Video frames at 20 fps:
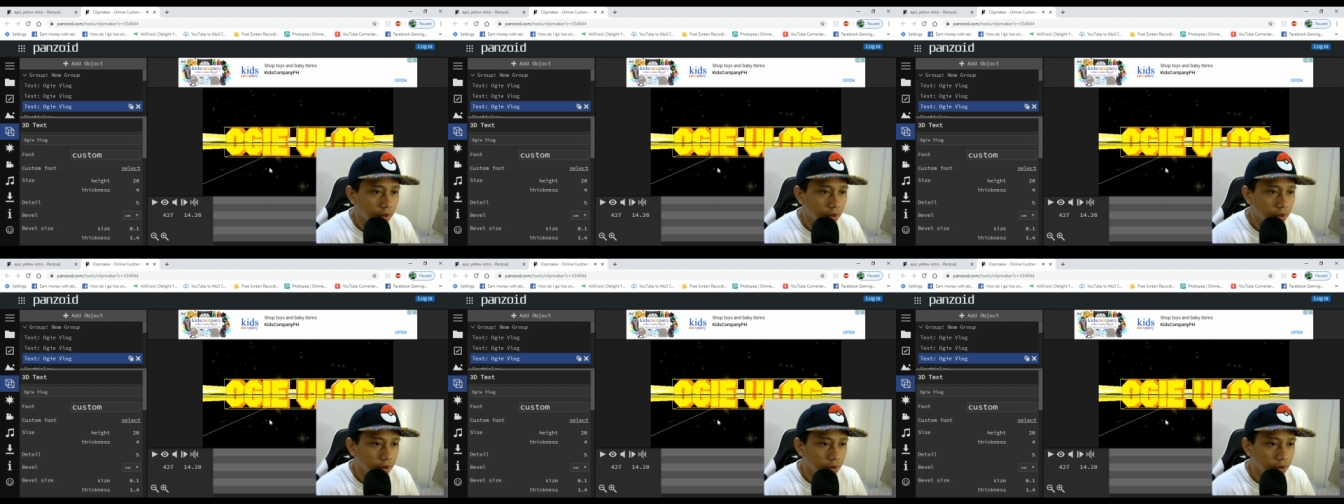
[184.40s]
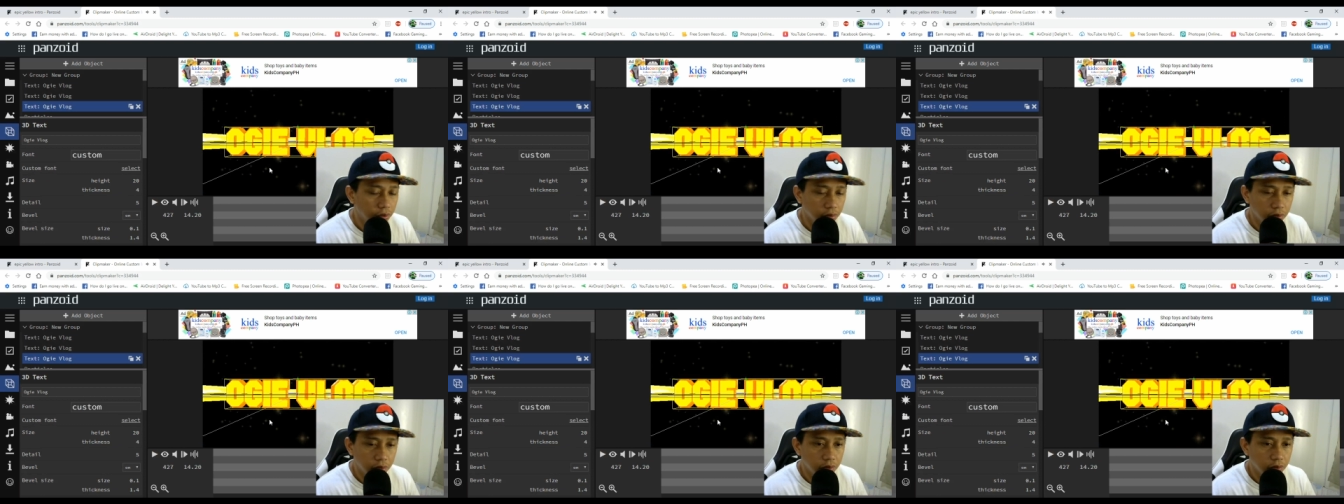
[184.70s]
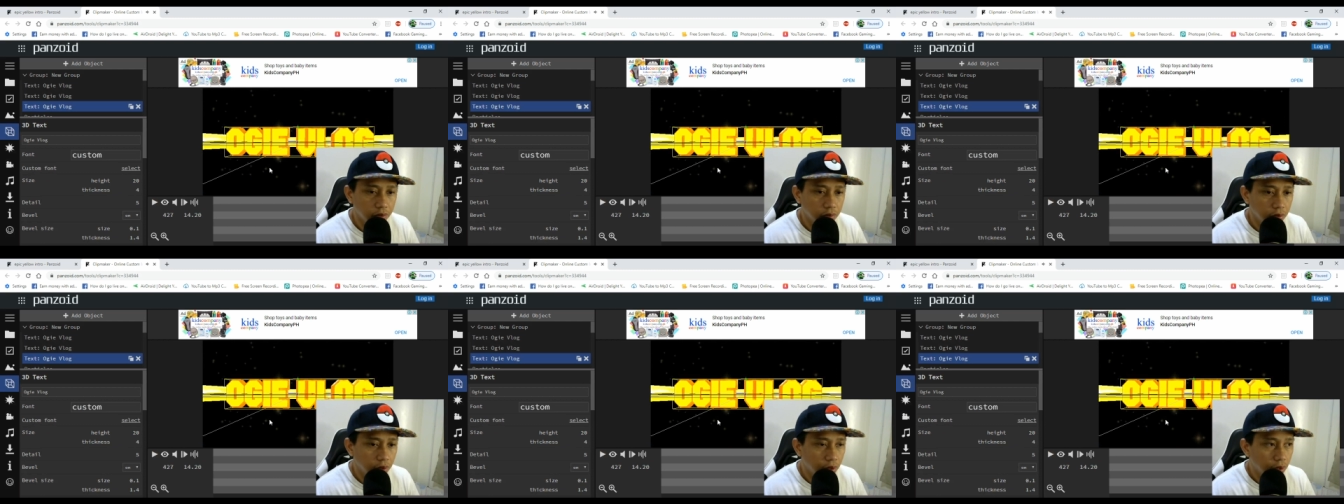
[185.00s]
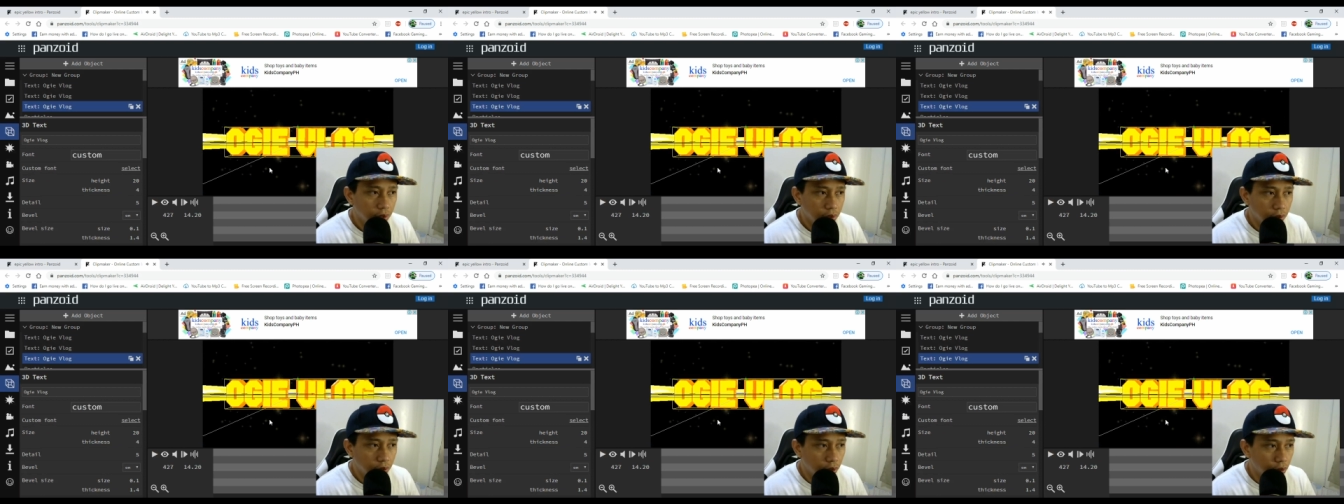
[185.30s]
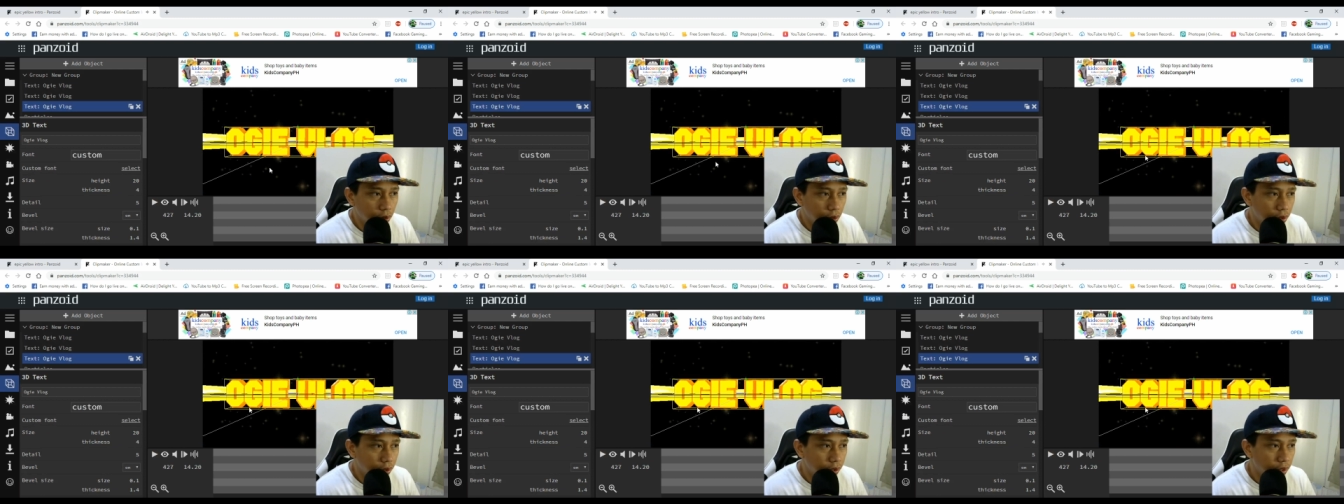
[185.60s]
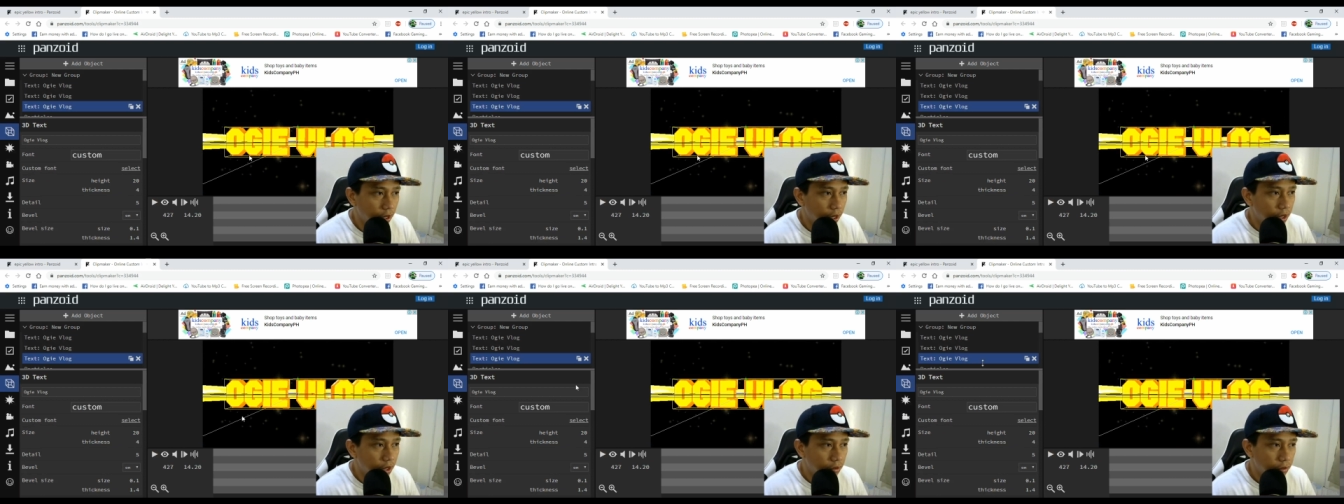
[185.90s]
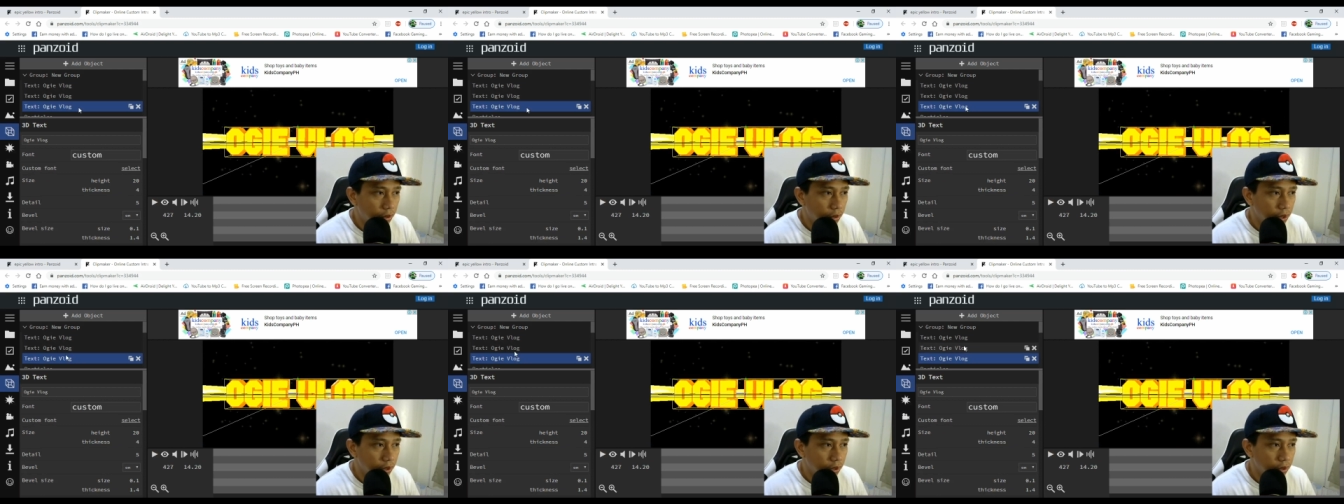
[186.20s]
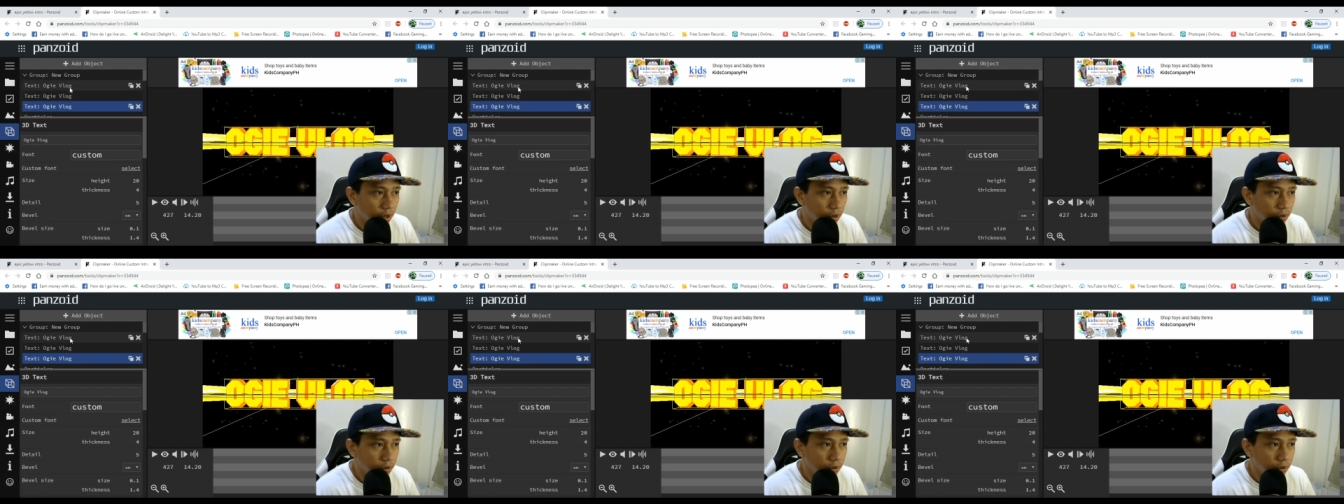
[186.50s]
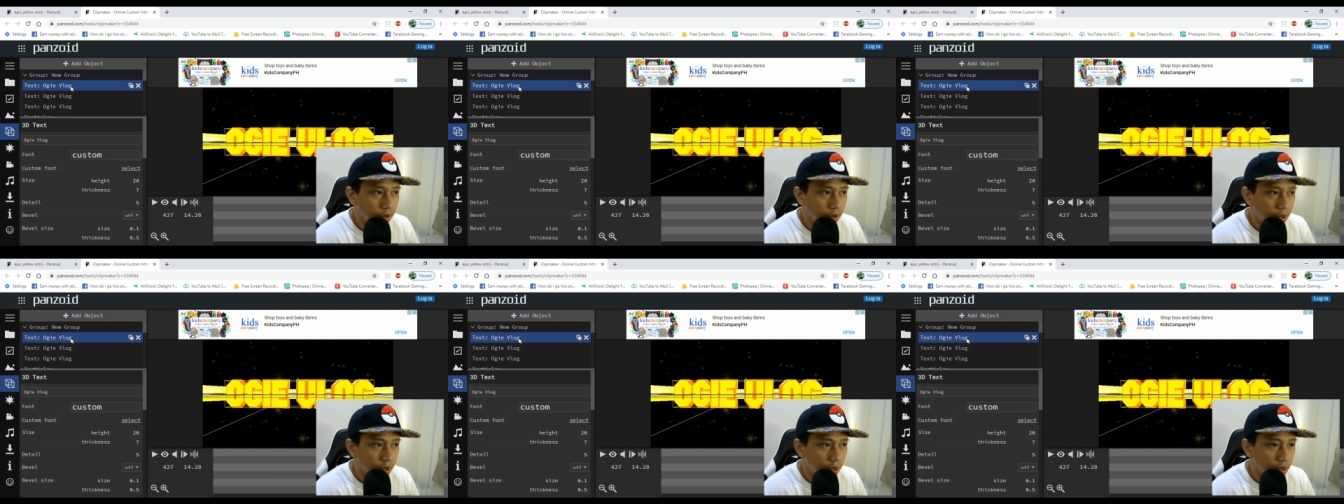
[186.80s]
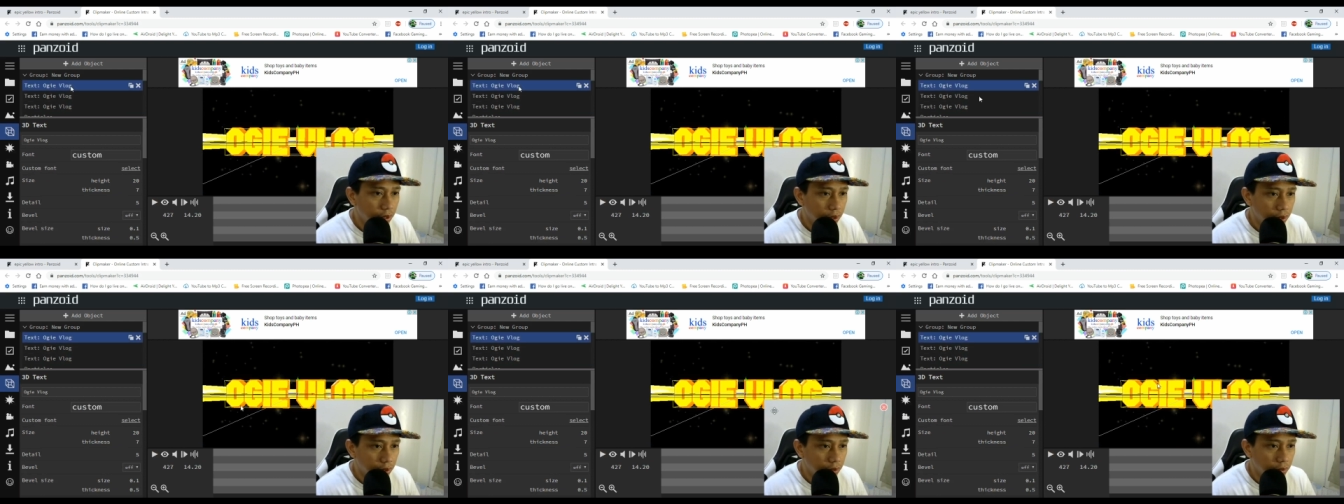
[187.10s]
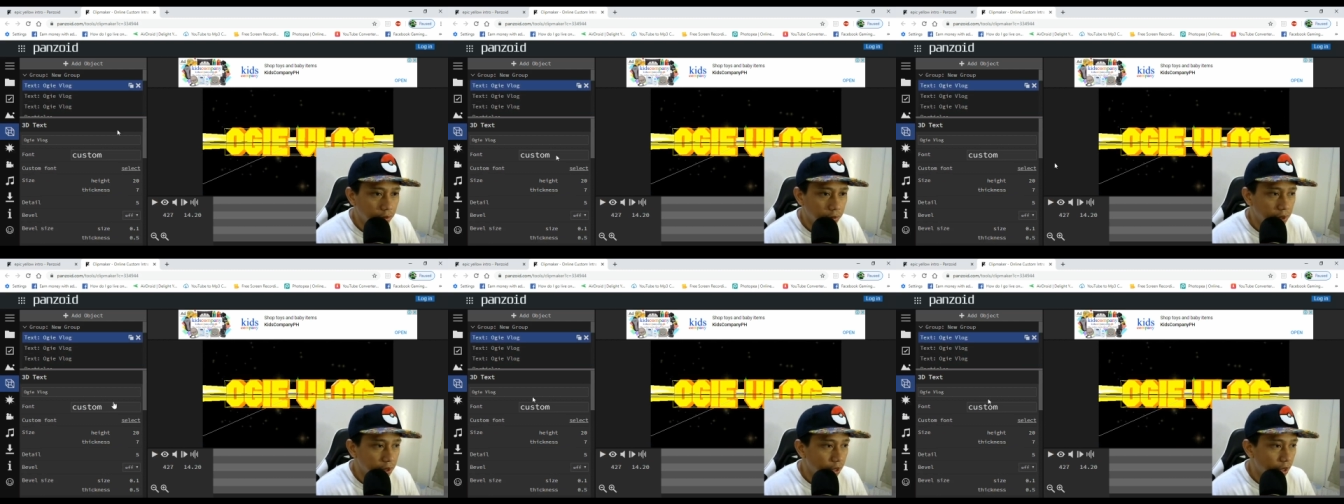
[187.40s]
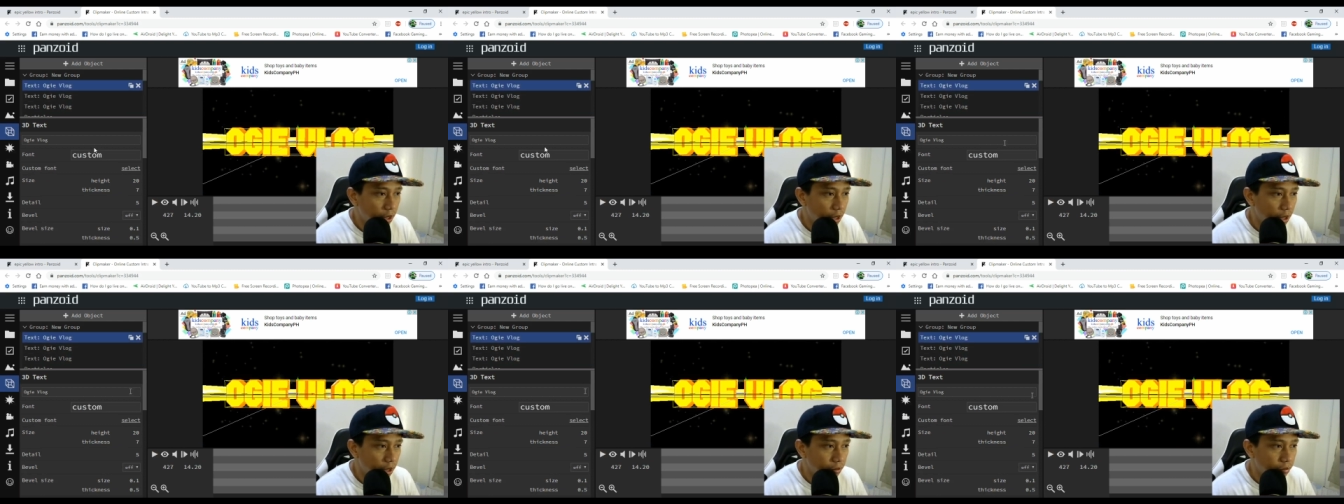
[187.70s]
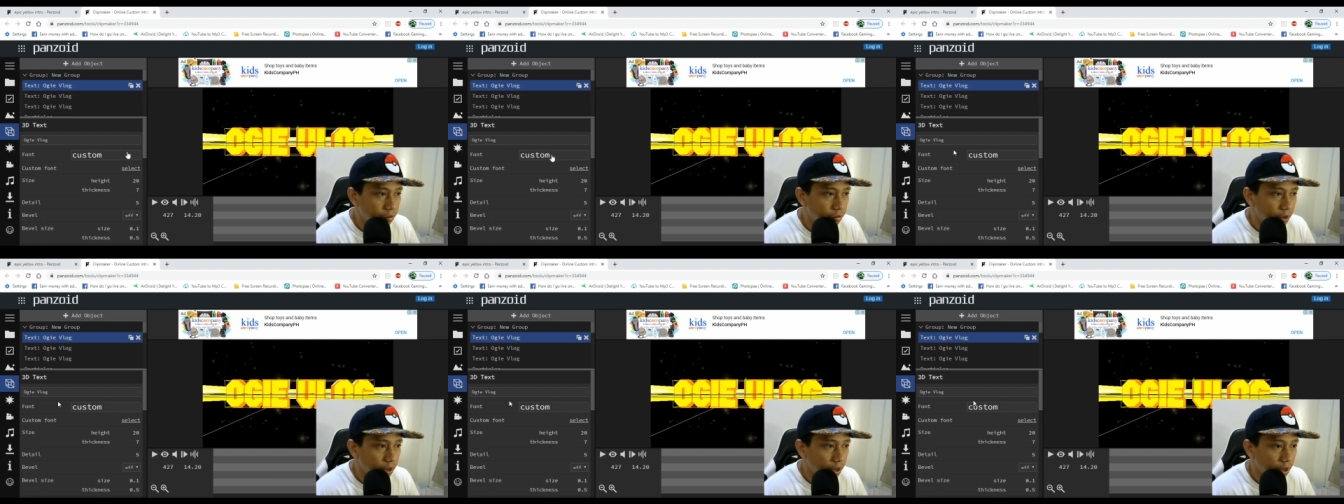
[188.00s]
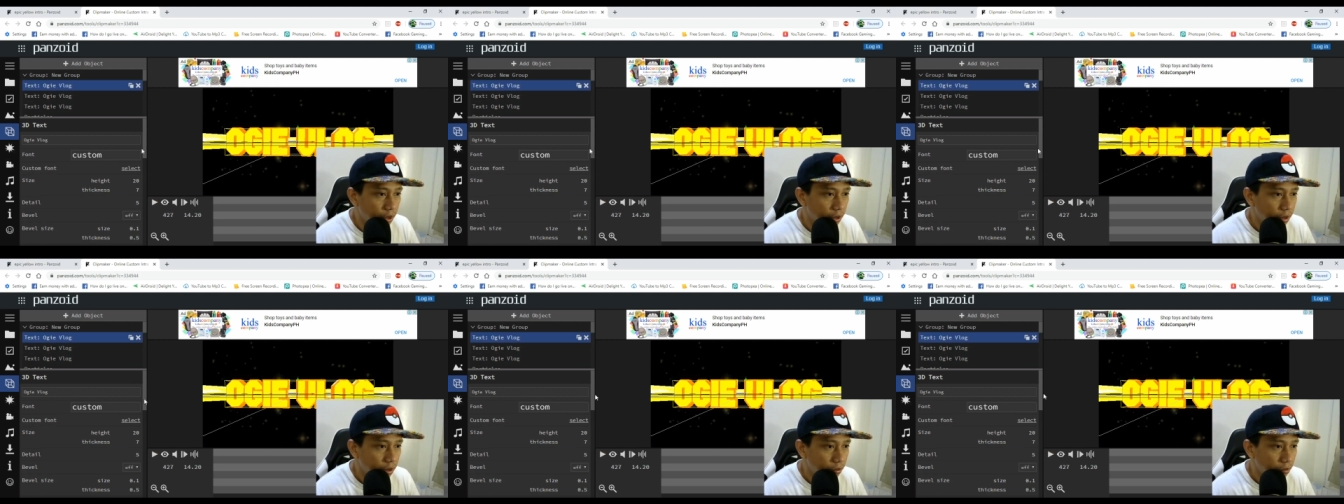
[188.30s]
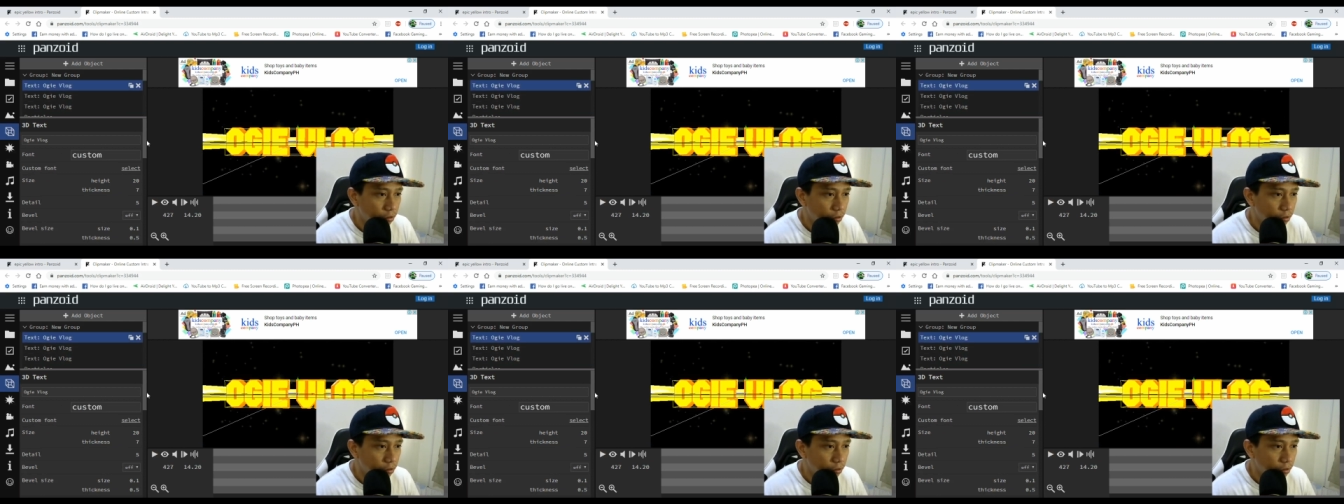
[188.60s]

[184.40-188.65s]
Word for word: ano yung color na lalabas sa una yung pinakaharap niya